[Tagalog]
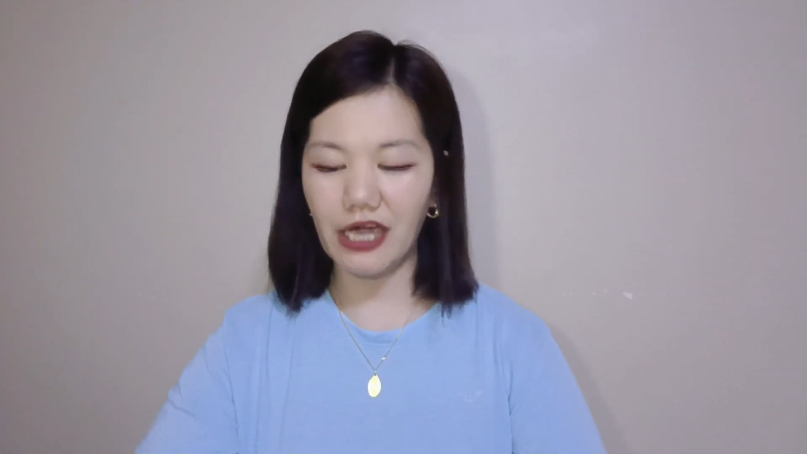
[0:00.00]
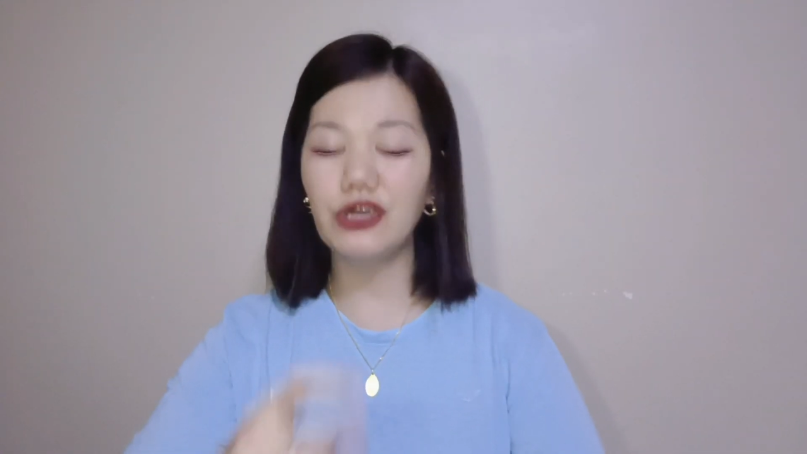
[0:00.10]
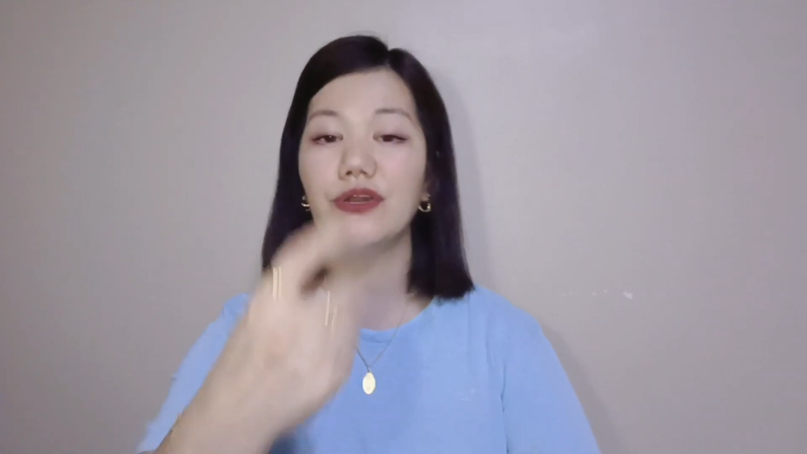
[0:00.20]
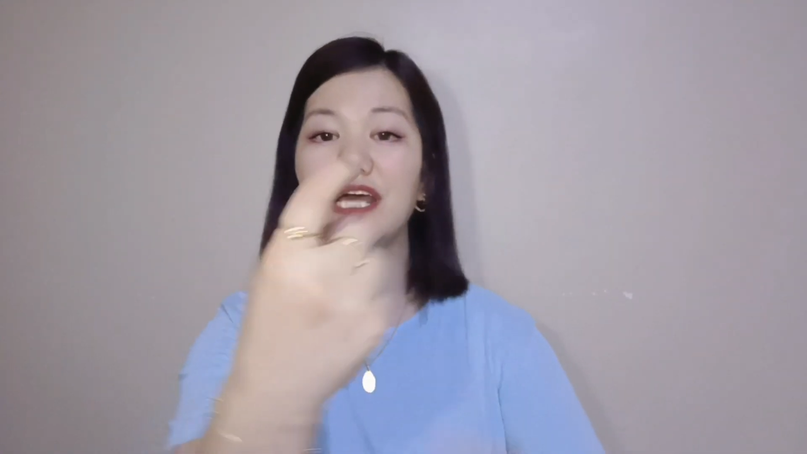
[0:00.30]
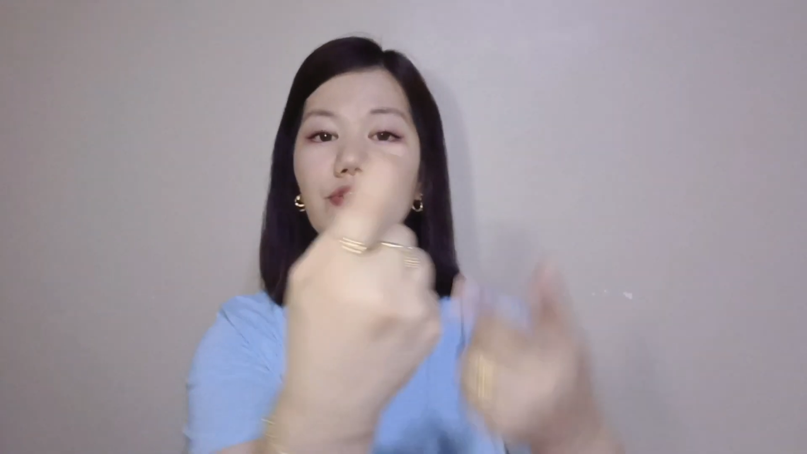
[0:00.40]

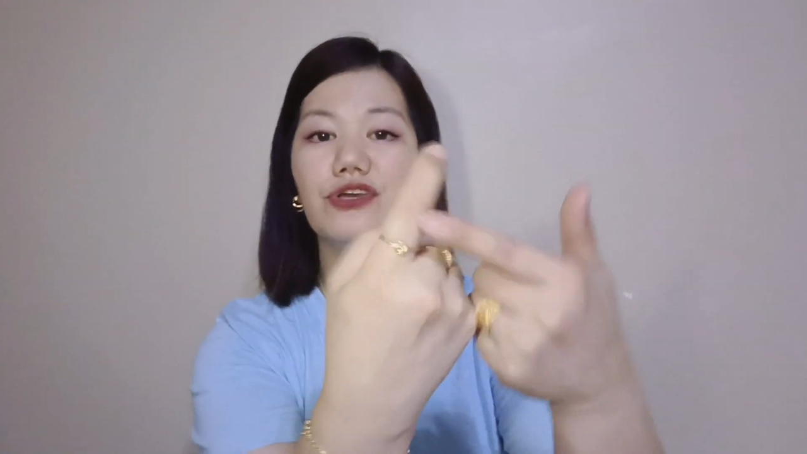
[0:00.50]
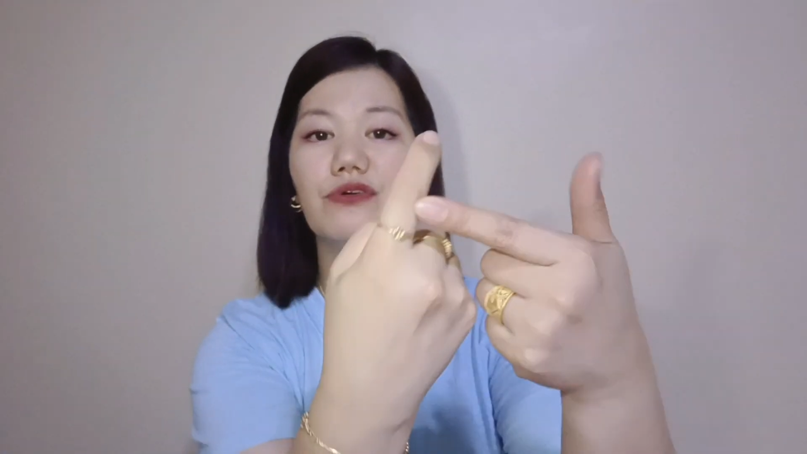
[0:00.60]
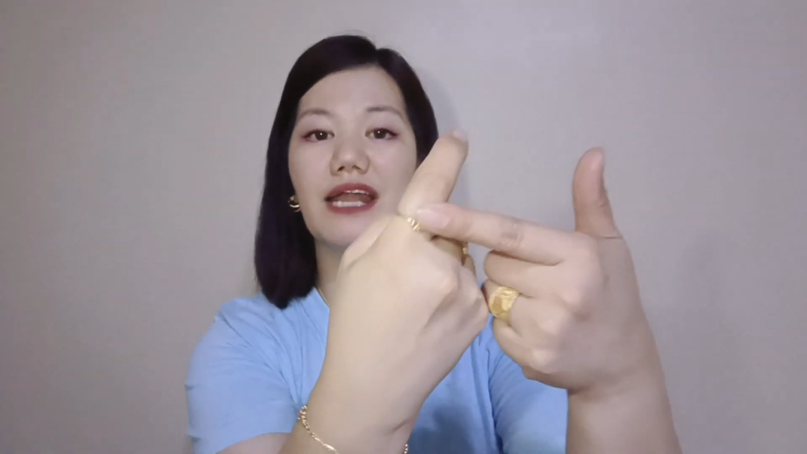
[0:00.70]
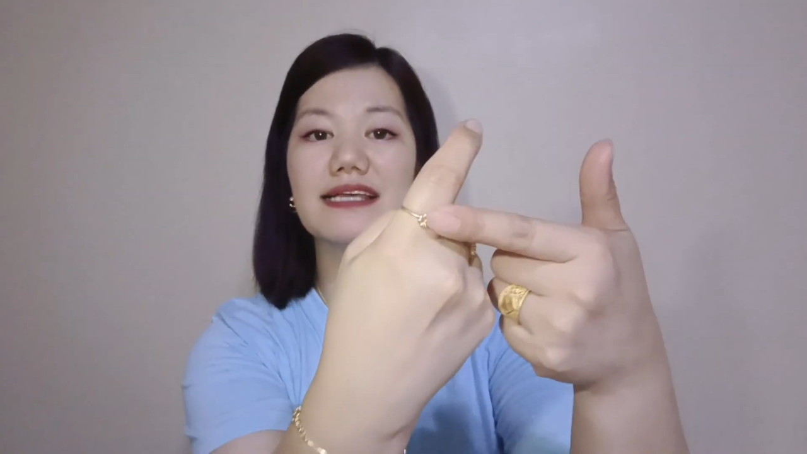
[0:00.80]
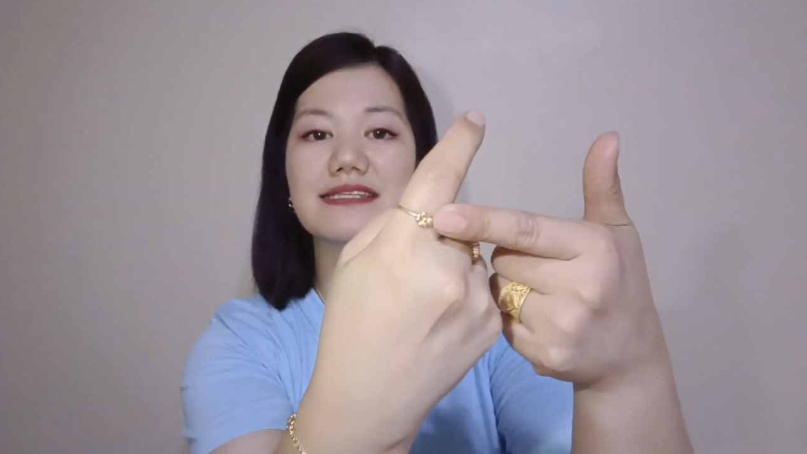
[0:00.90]
Ayun, ito
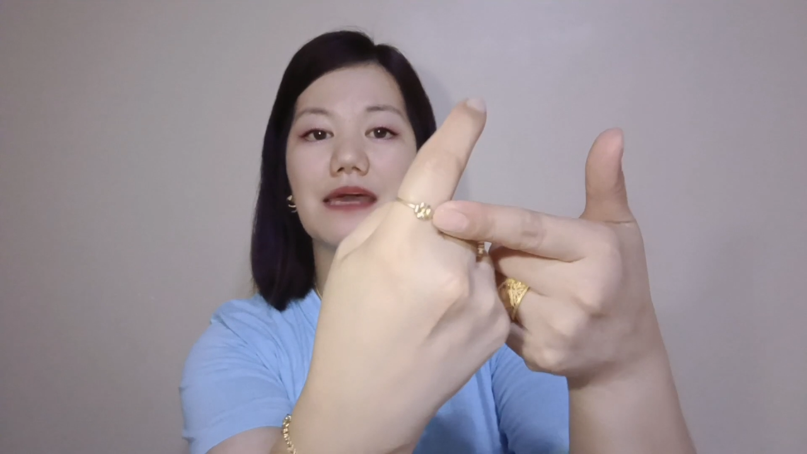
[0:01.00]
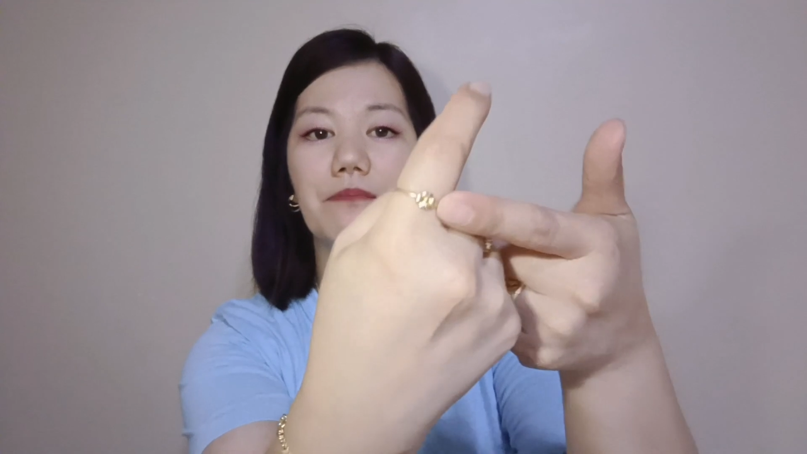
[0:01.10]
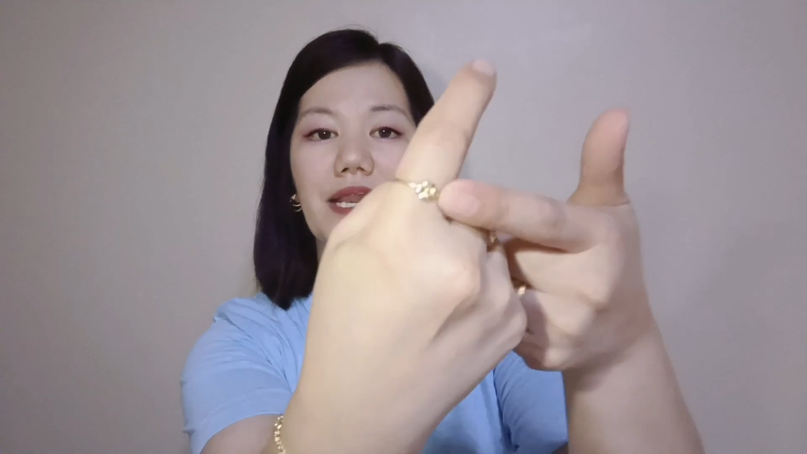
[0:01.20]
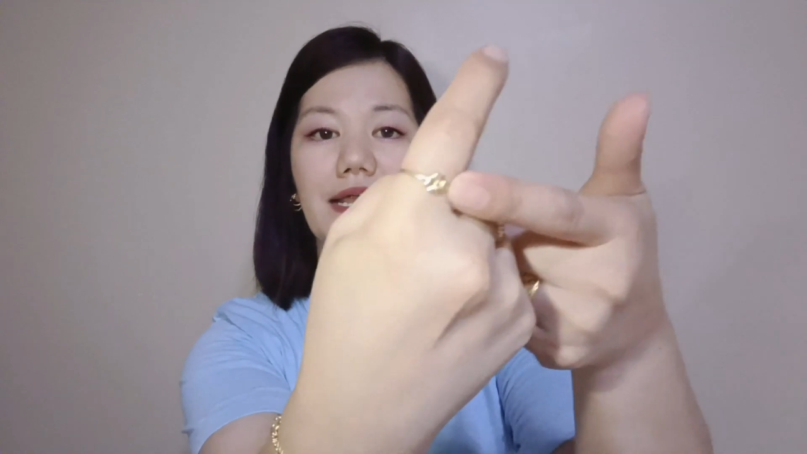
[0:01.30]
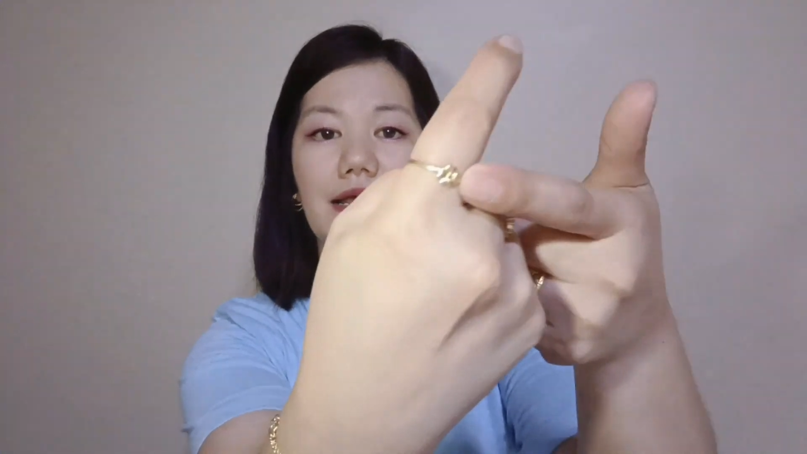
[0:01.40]
yung last
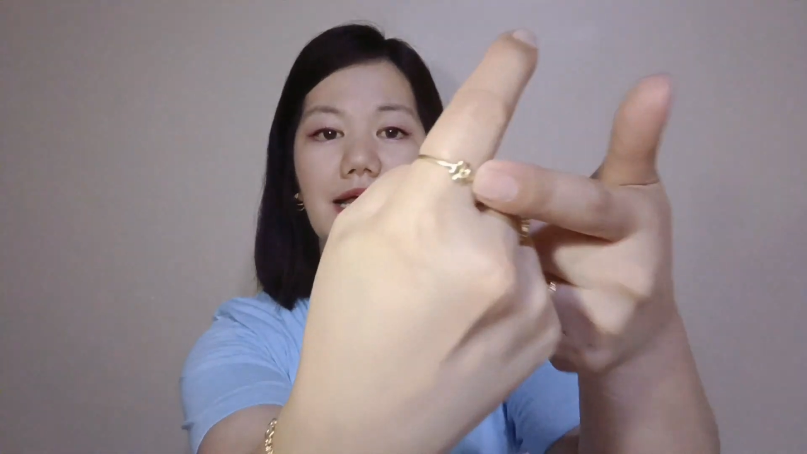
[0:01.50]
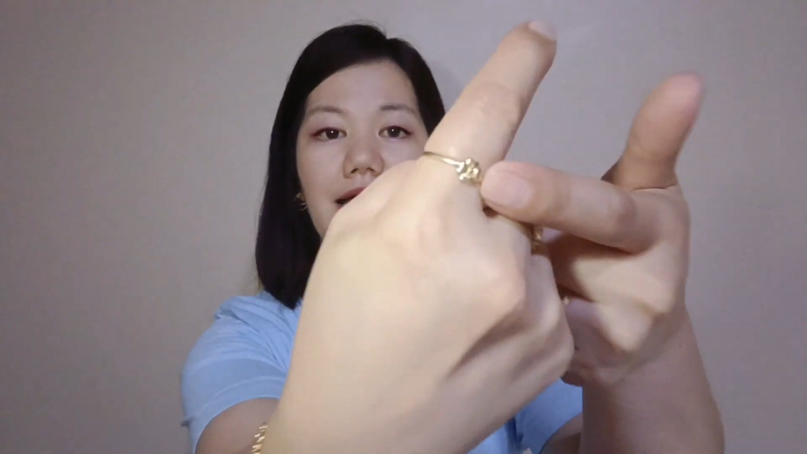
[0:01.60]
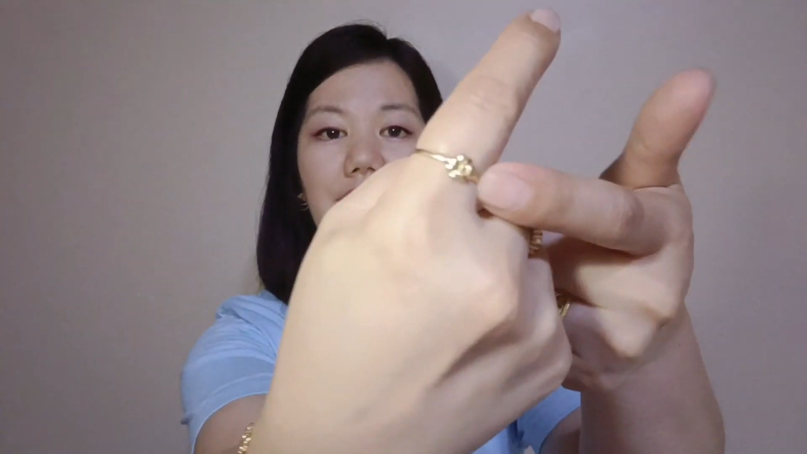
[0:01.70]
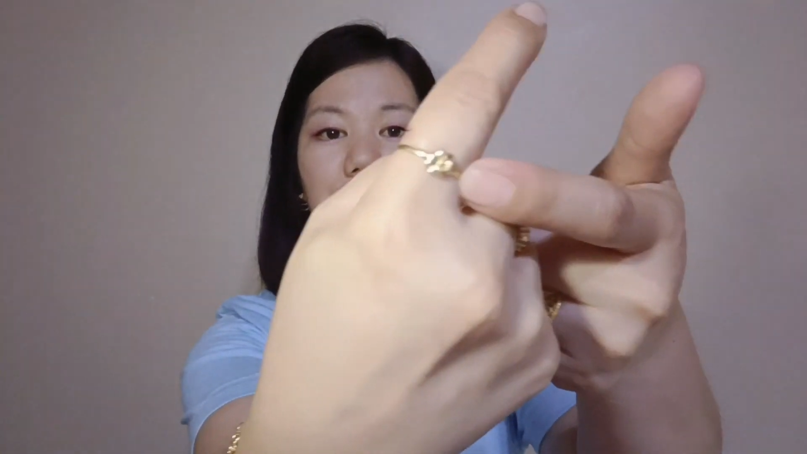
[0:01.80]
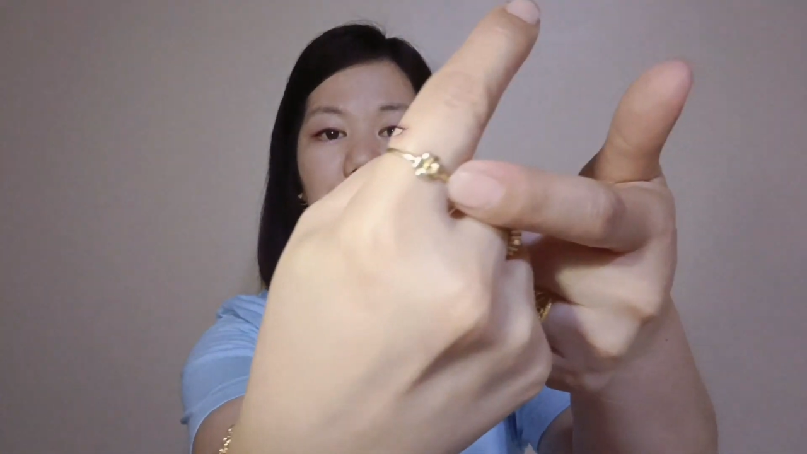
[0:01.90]
time pala na uh,